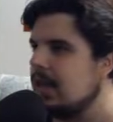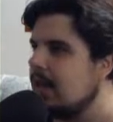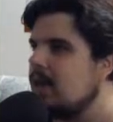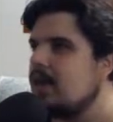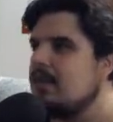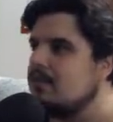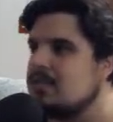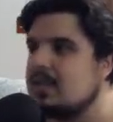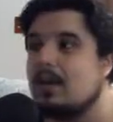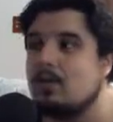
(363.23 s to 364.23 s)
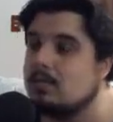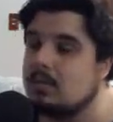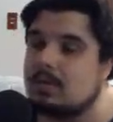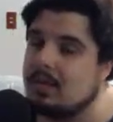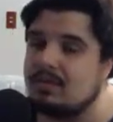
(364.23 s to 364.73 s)
lá. Você não,
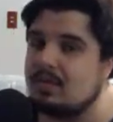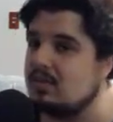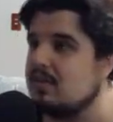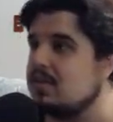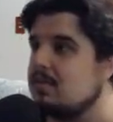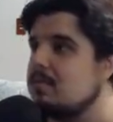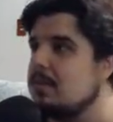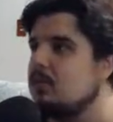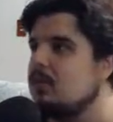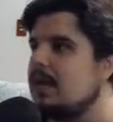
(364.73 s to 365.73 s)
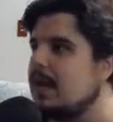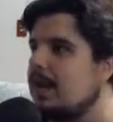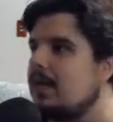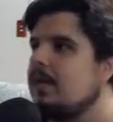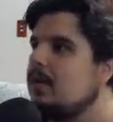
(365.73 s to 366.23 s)
definitivamente não se pendura
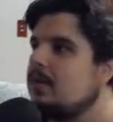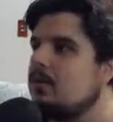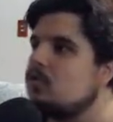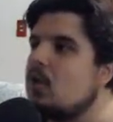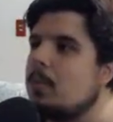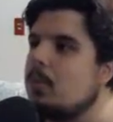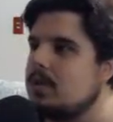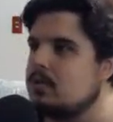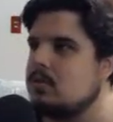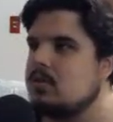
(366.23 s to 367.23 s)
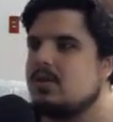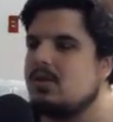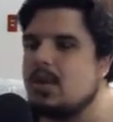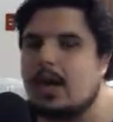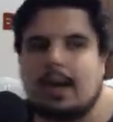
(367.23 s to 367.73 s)
nela. Só por isso,
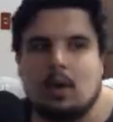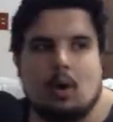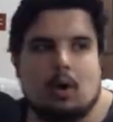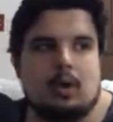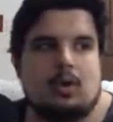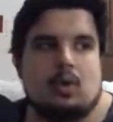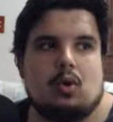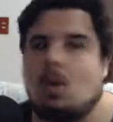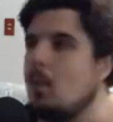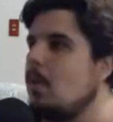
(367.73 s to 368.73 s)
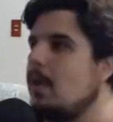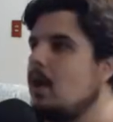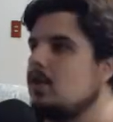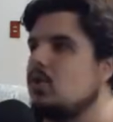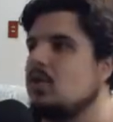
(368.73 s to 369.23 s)
já ganhou como o
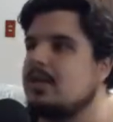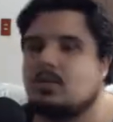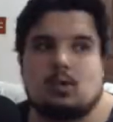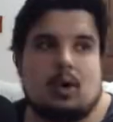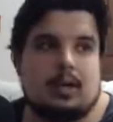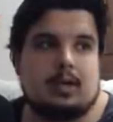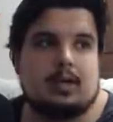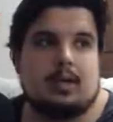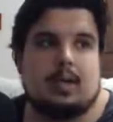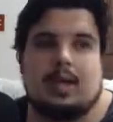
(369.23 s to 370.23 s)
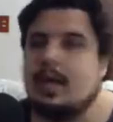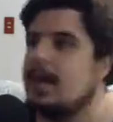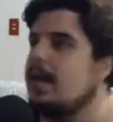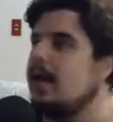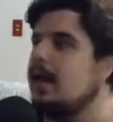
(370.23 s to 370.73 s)
melhor jogo da história.
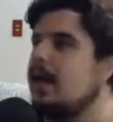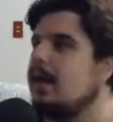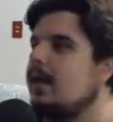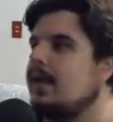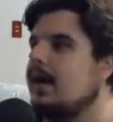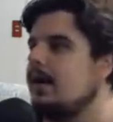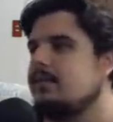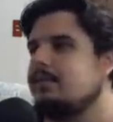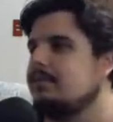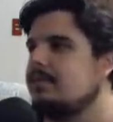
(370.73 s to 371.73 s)
É, e cara,